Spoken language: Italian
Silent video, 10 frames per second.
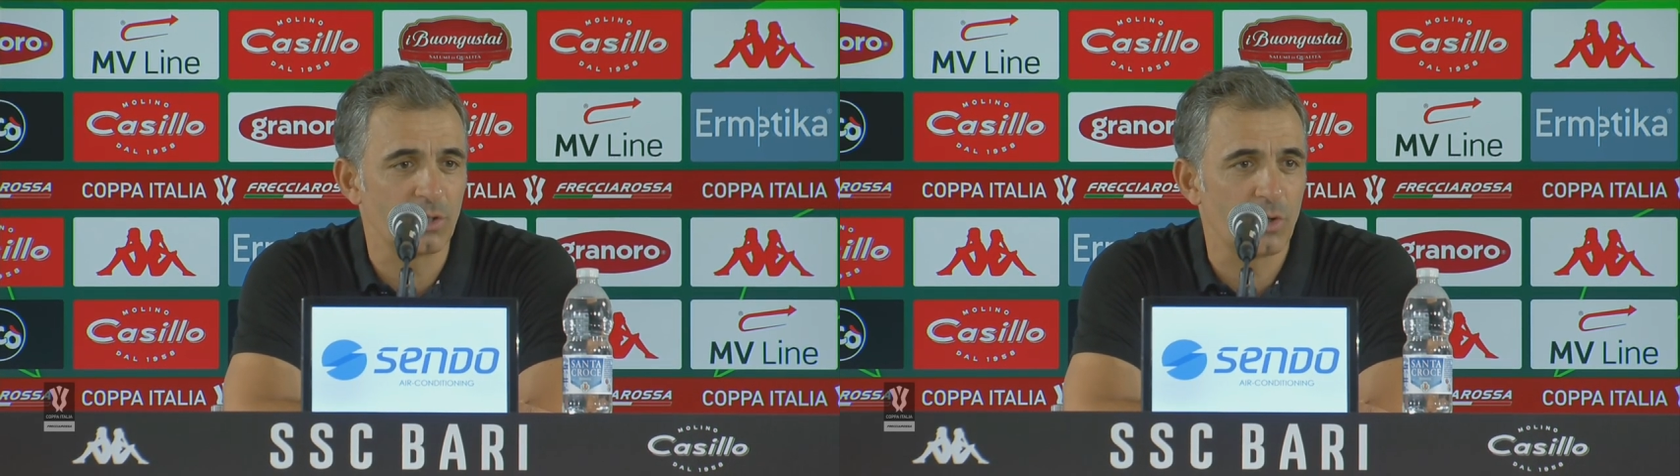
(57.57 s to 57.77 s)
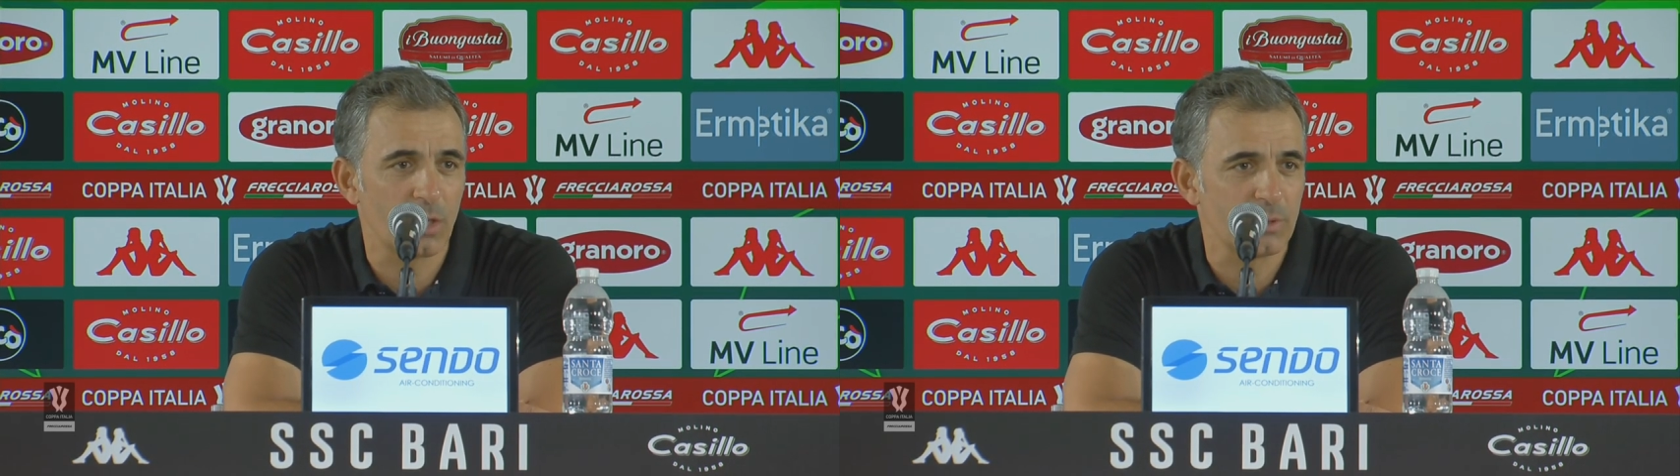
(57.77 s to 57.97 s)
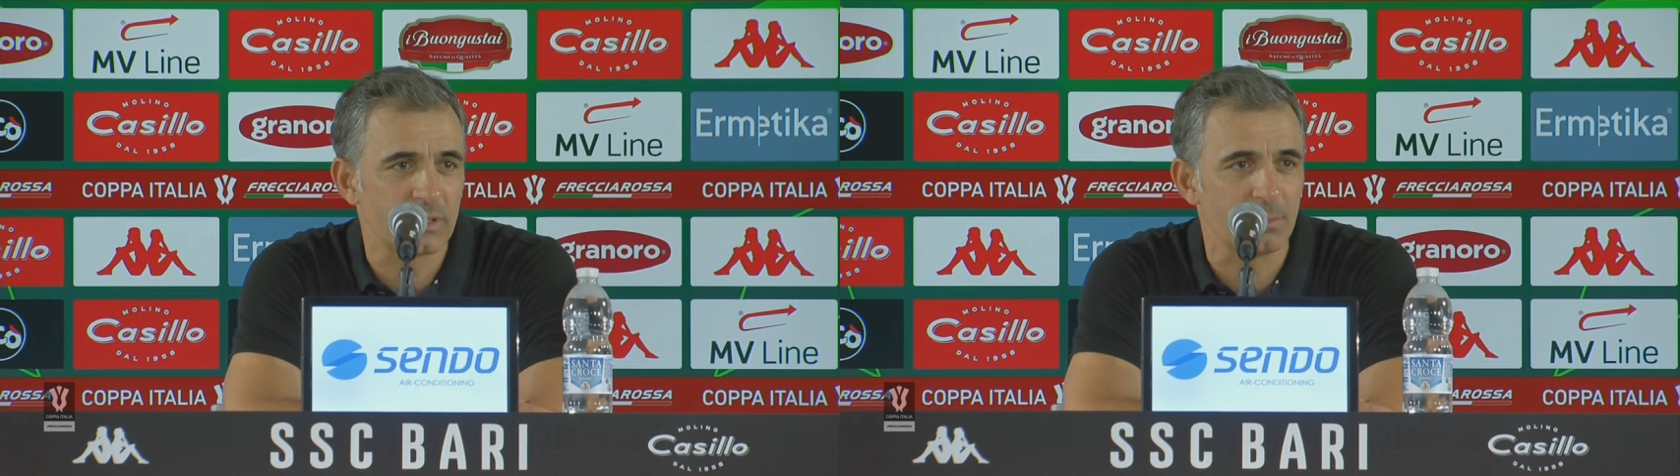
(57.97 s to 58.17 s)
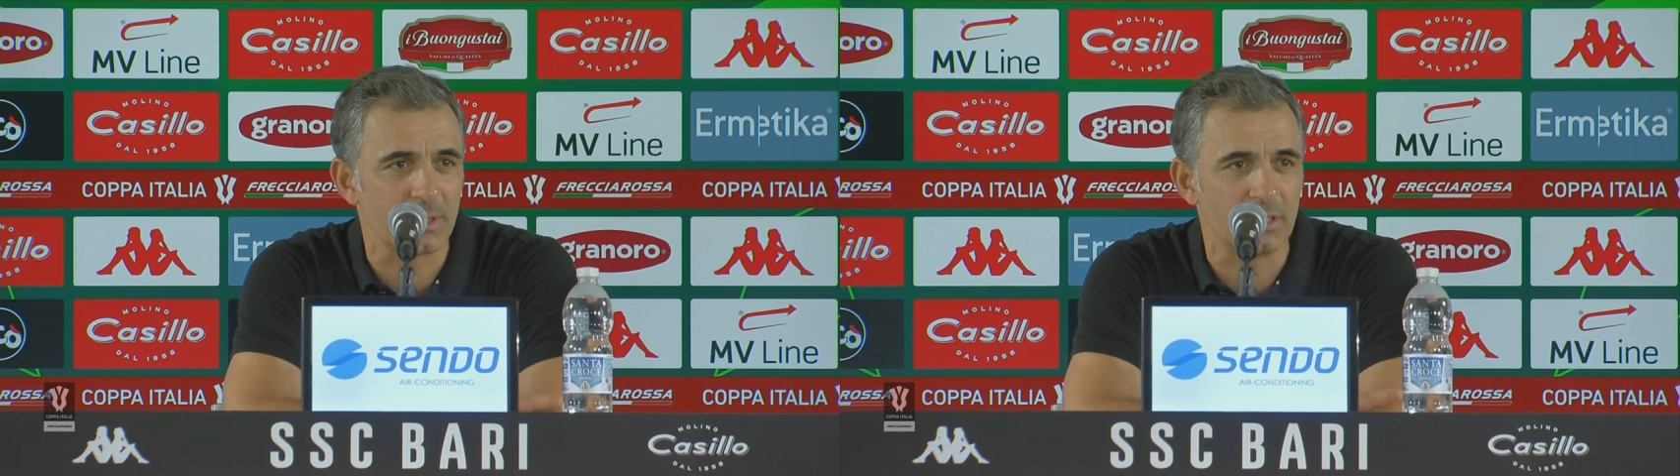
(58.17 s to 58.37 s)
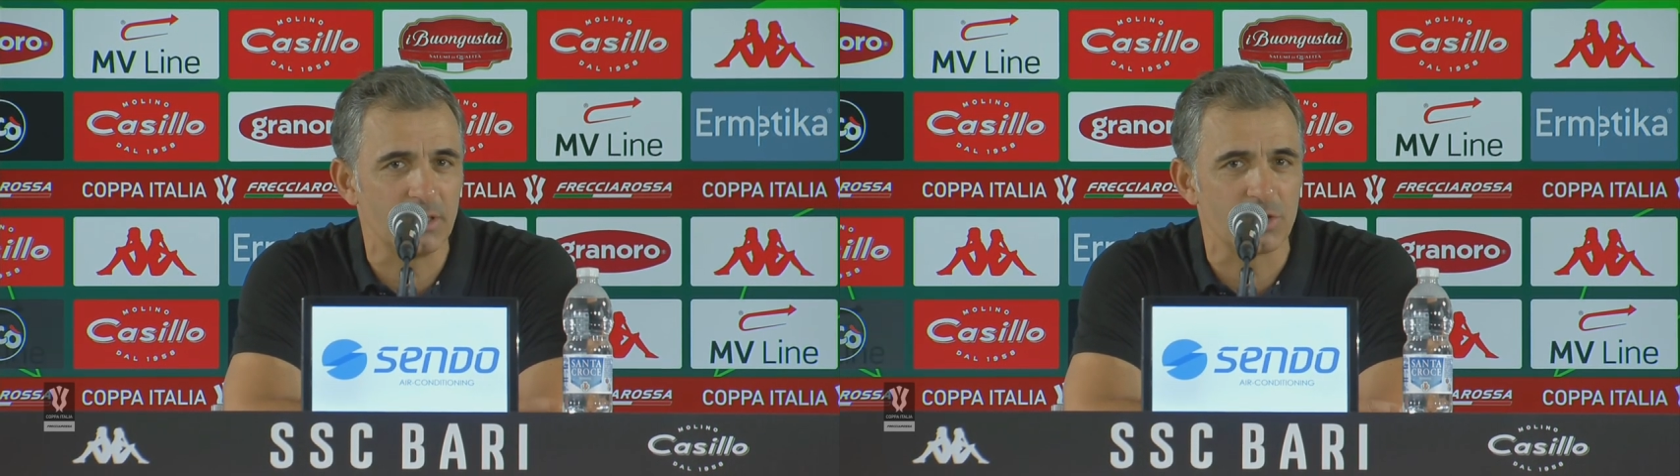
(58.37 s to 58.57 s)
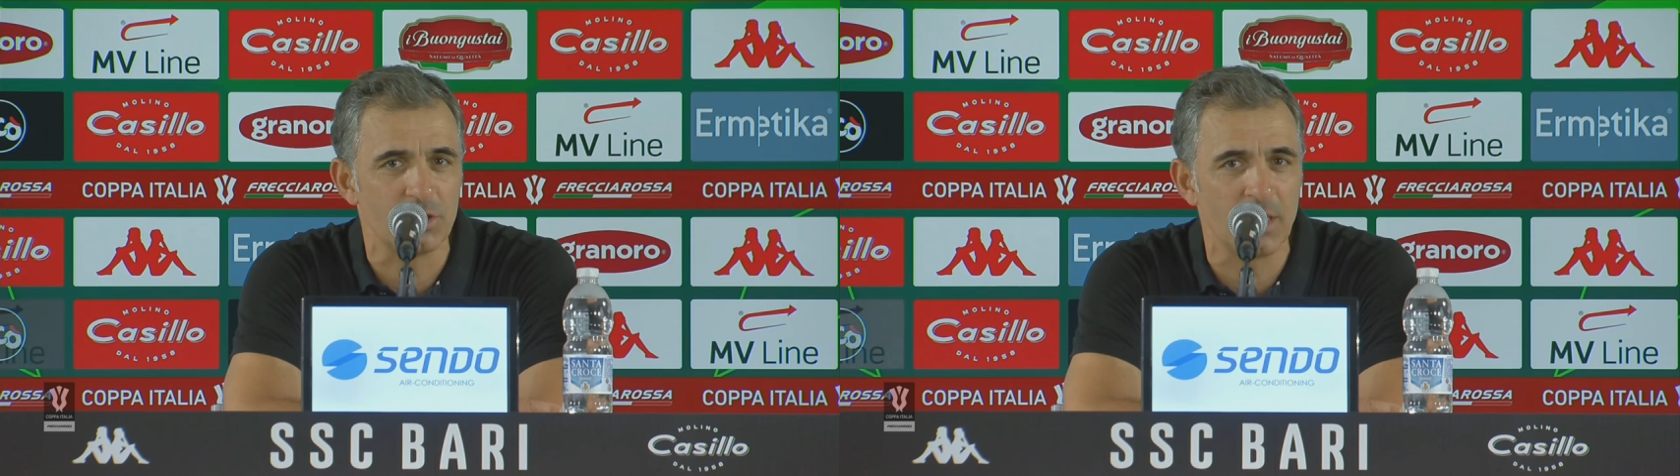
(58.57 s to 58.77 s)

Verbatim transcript: ancora queste partite ci